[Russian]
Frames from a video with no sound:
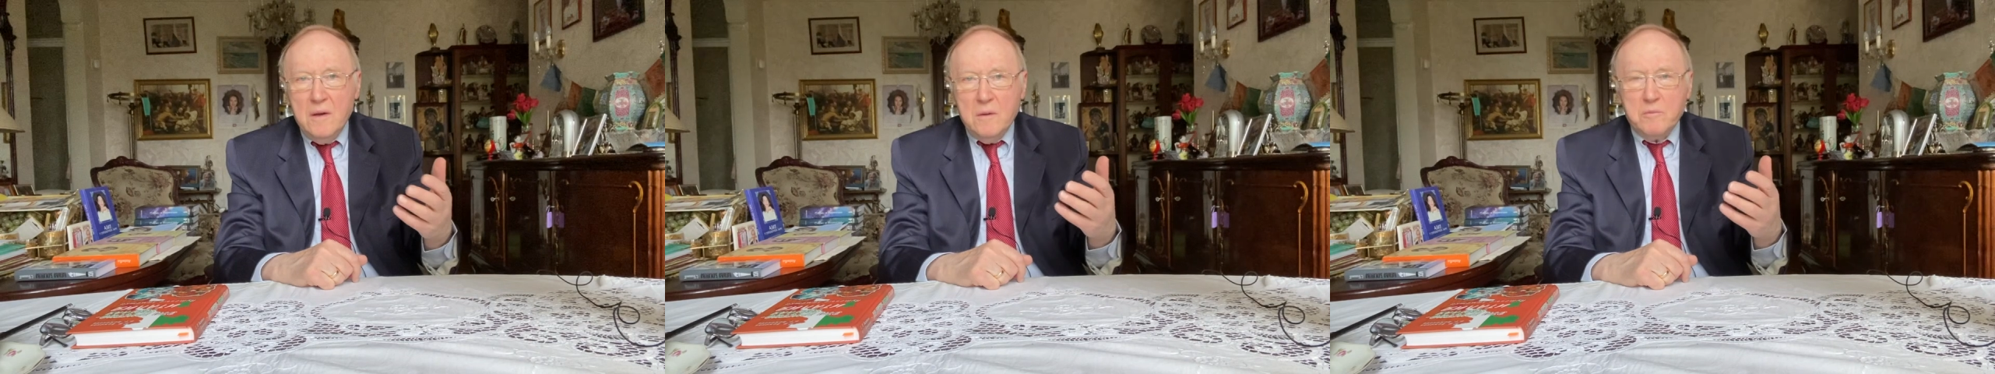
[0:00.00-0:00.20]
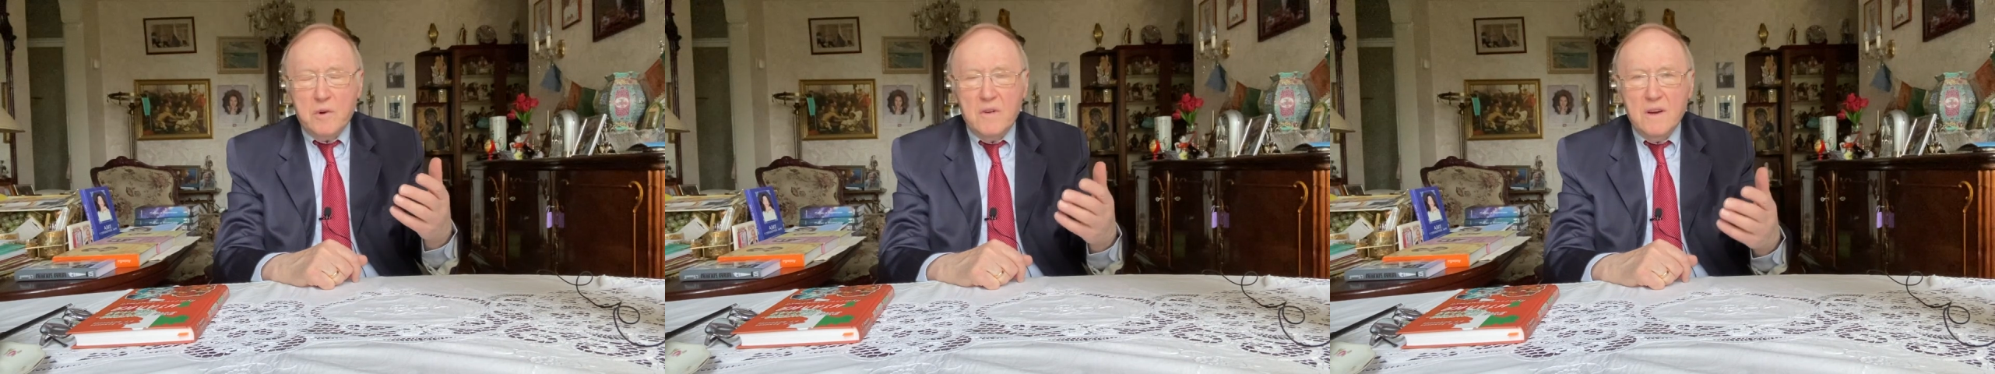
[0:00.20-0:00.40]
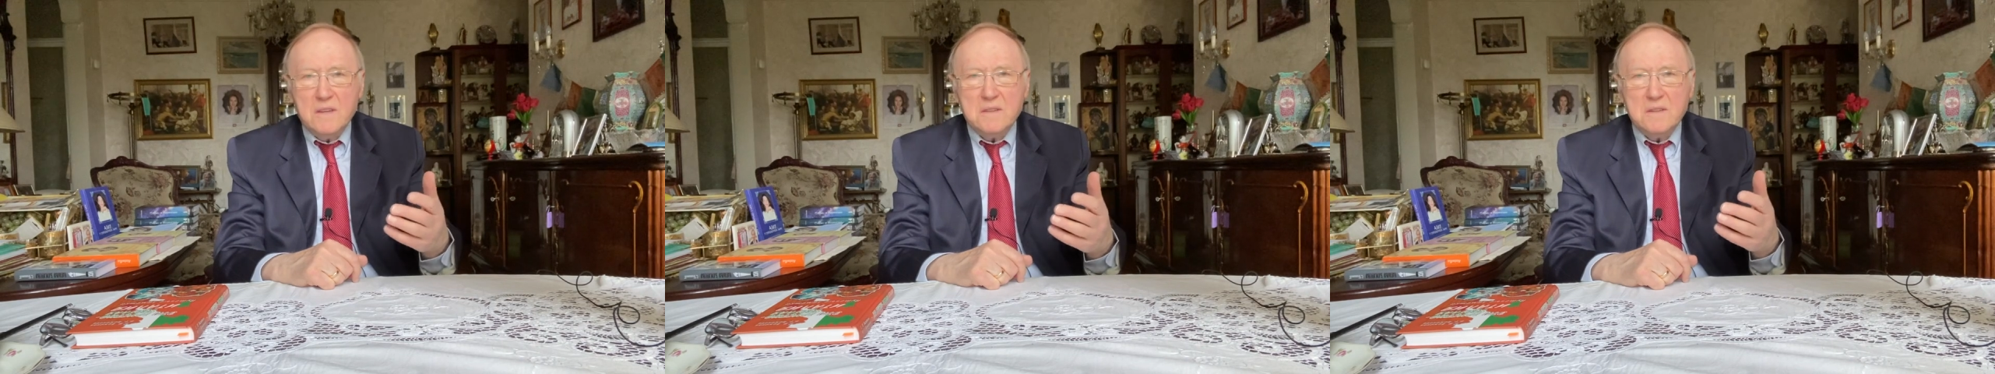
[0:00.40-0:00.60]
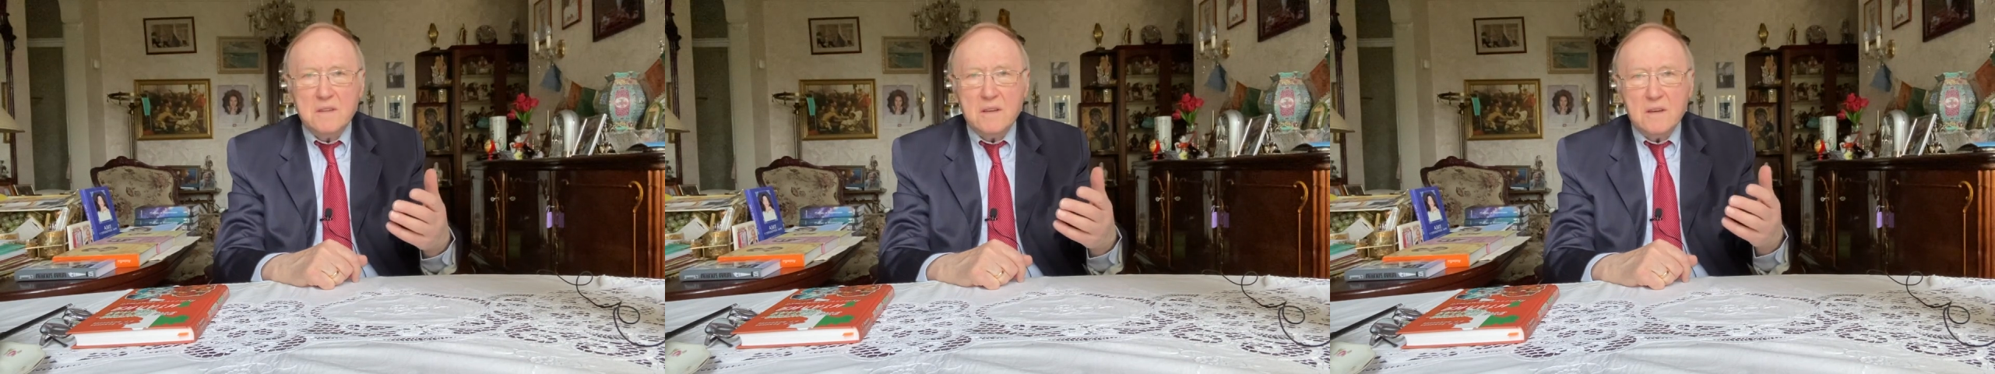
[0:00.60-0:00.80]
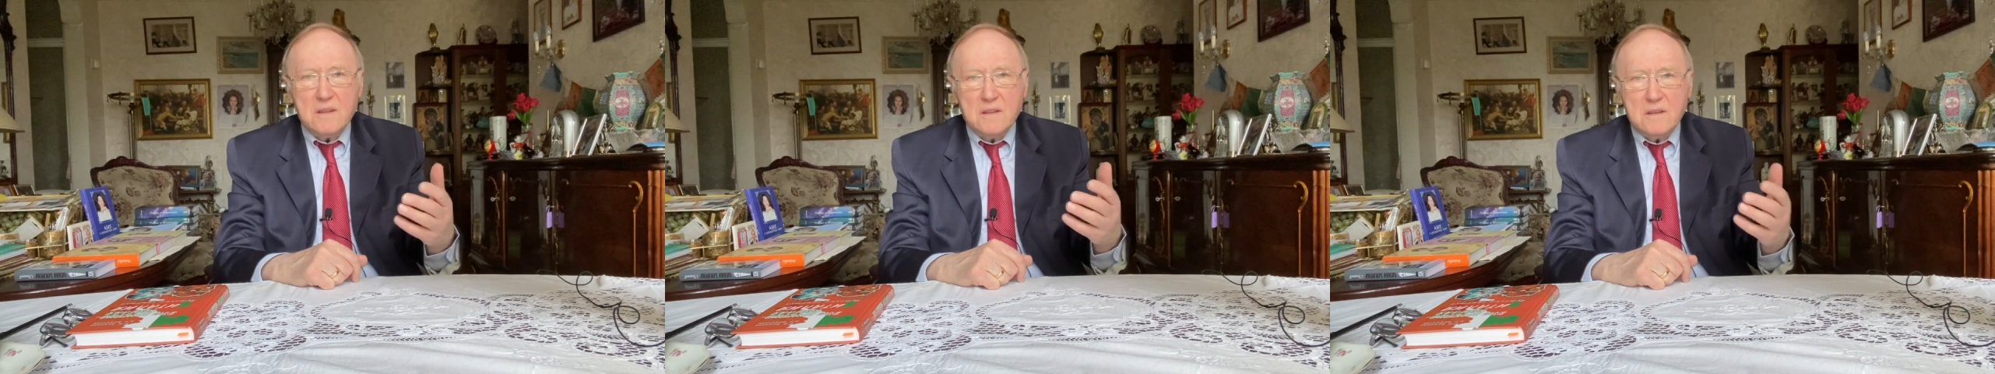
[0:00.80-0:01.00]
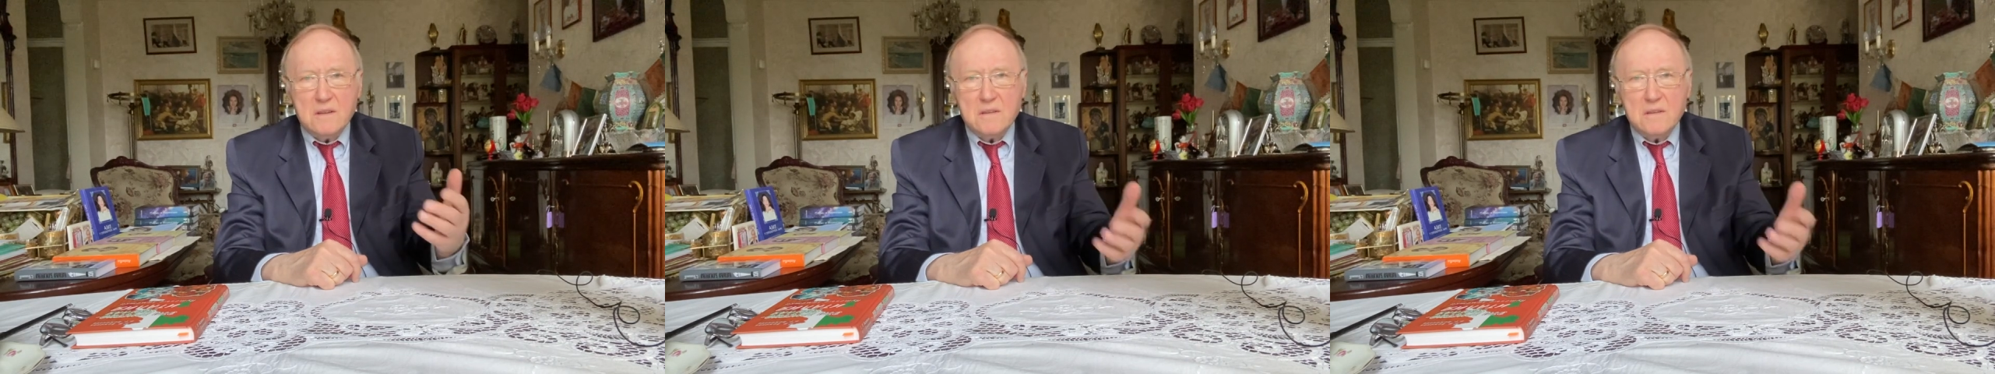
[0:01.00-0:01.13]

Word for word: Бывают э,